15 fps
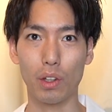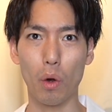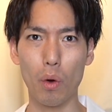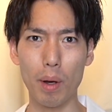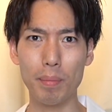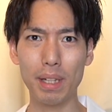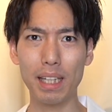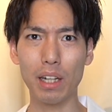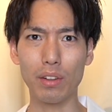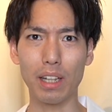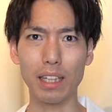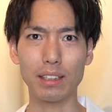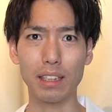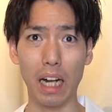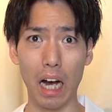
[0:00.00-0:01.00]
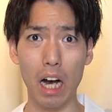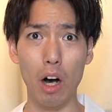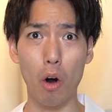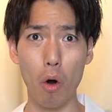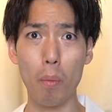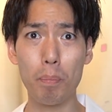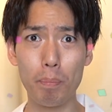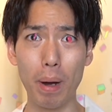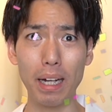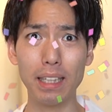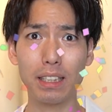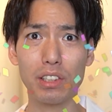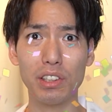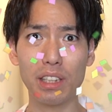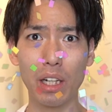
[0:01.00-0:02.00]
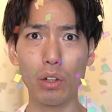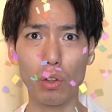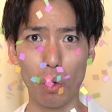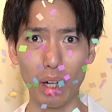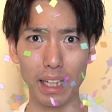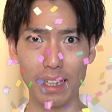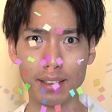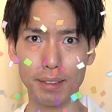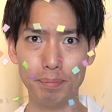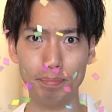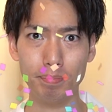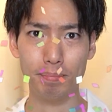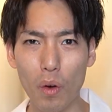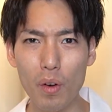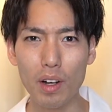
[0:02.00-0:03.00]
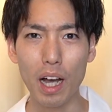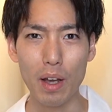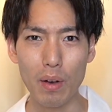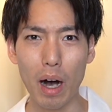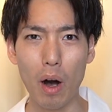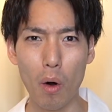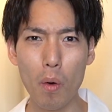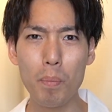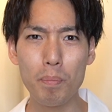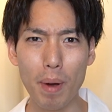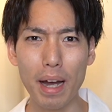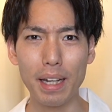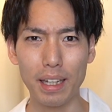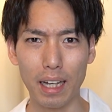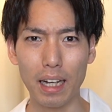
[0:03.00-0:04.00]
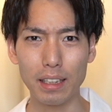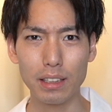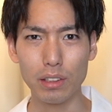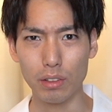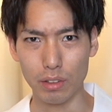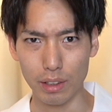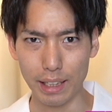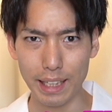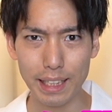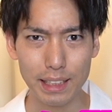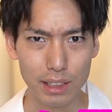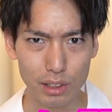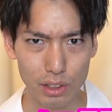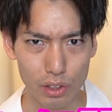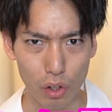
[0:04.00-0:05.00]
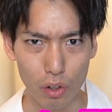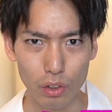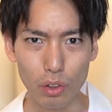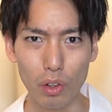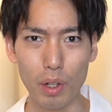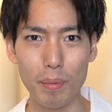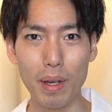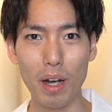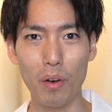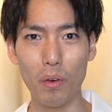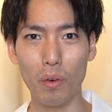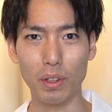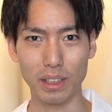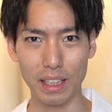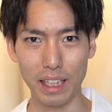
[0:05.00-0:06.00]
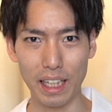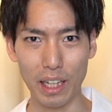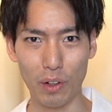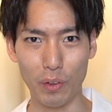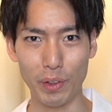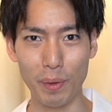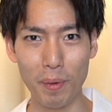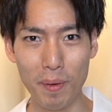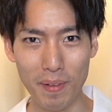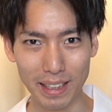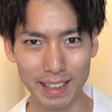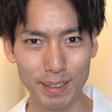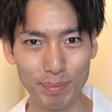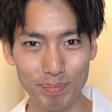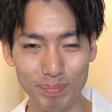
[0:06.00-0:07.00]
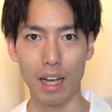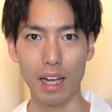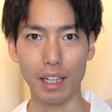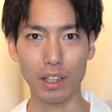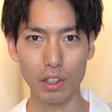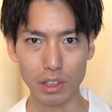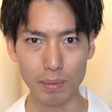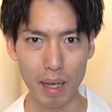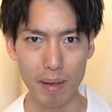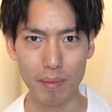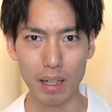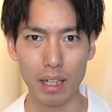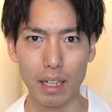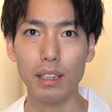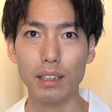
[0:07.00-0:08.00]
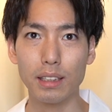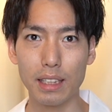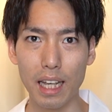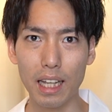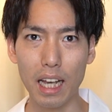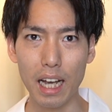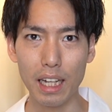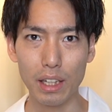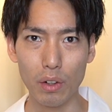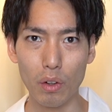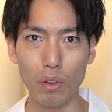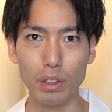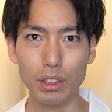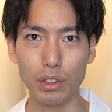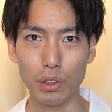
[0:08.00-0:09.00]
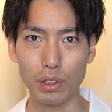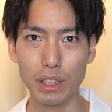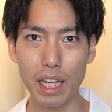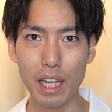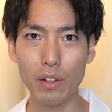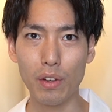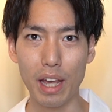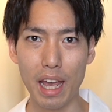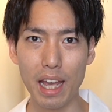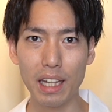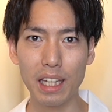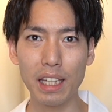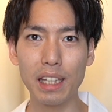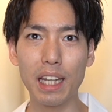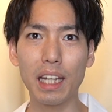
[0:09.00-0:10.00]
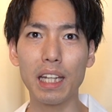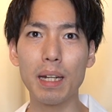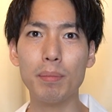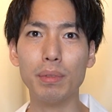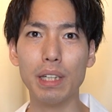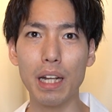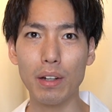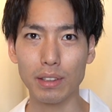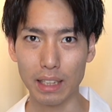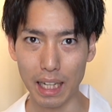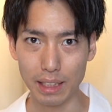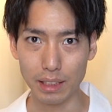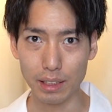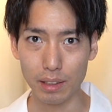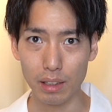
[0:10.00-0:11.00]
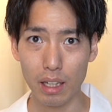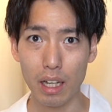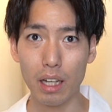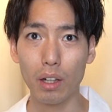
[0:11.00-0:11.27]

今日はみんなの大好きなおっぱいについての動画です。今回はおっぱいに関するいつつのトリビアを教えていこうと思います。ひとつめ、世界の女性の平均的な胸のサイズ。